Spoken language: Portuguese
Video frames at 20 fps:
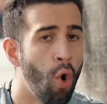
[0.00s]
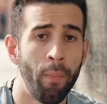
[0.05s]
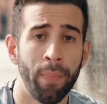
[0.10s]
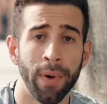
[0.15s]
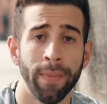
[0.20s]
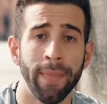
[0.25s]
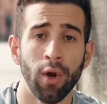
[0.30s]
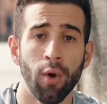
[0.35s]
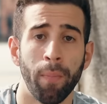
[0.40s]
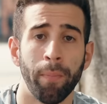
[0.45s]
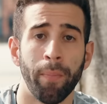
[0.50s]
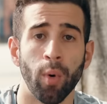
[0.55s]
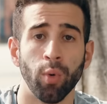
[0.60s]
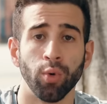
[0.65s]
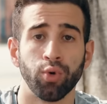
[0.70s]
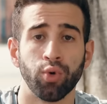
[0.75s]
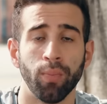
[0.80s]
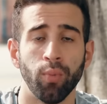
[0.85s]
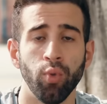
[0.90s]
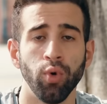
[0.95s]
O primeiro
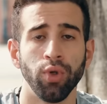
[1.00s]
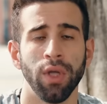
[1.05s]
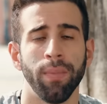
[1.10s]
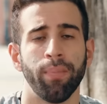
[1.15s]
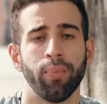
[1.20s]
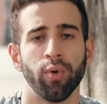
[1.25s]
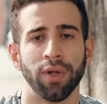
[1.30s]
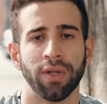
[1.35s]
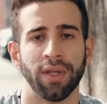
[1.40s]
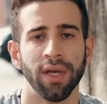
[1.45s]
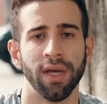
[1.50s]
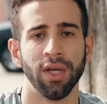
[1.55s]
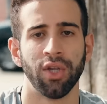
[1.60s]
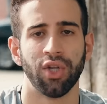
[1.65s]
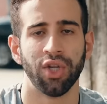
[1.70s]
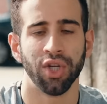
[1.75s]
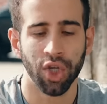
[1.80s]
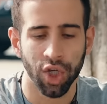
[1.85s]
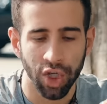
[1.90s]
ponto muito importante,